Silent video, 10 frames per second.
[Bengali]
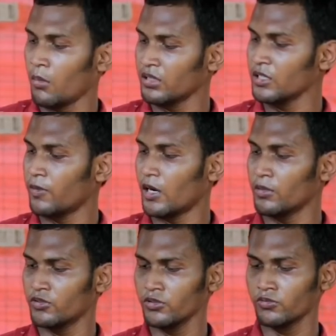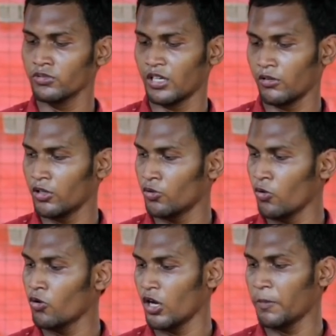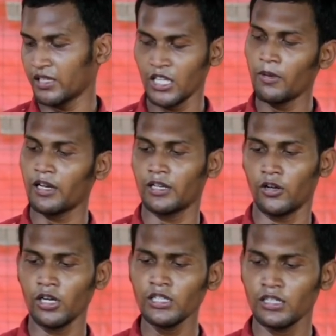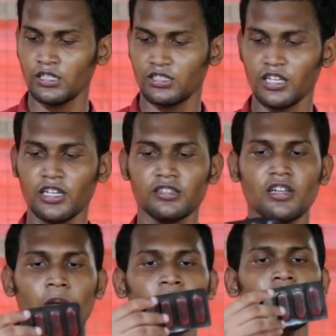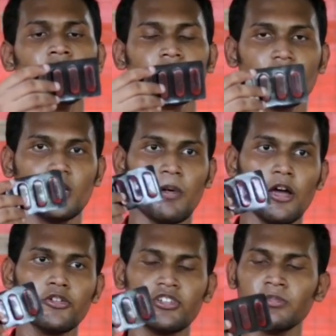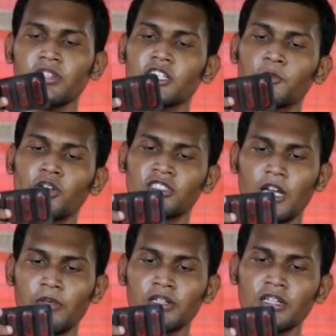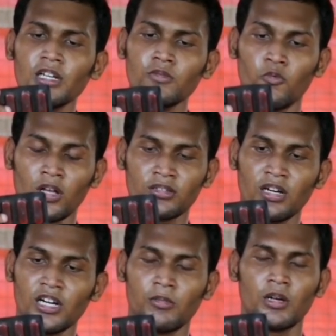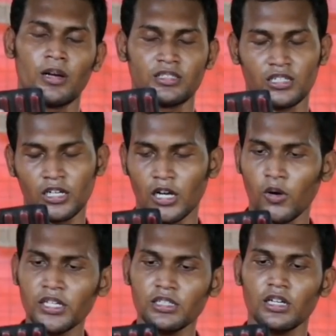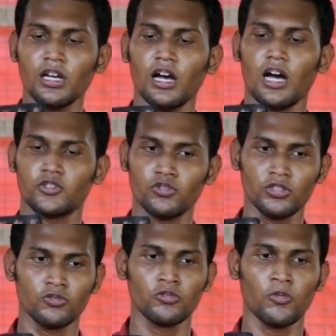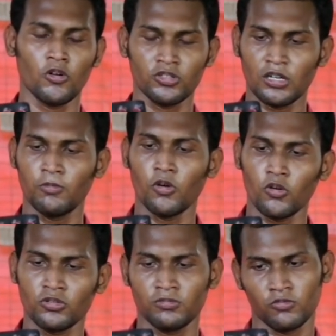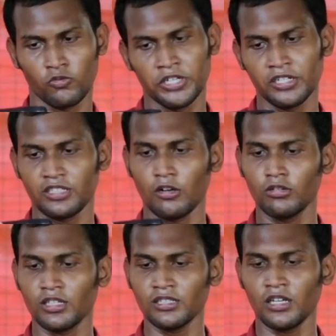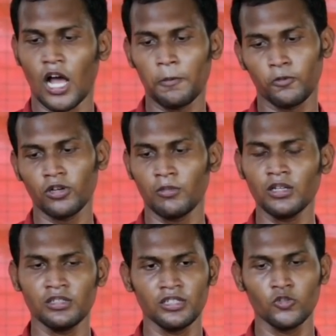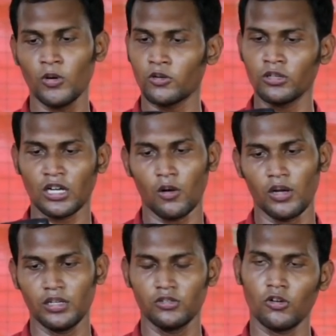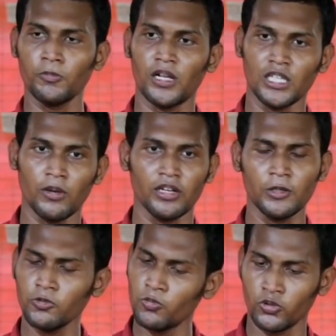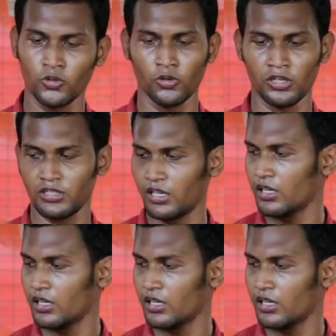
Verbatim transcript: তো আমাদের ফার্মে যদি কোনো ছাগলের রোগ হয় পাতলা পায়খানা হয় সেই ক্ষেত্রে আমরা এই বায়োট্রিম ডিএস বোরাস ট্যাবলেটটার ওয়ান থার্ড আমরা বাচ্চাকে খাওয়াই আর যদি কোনো বড় চা বড় ওয়েটের ছাগল থাকে তার হাত করে আমরা দিনে দুবার করে খাওয়াই তখন পাতলা পায়খানা পুরো বন্ধ হয়ে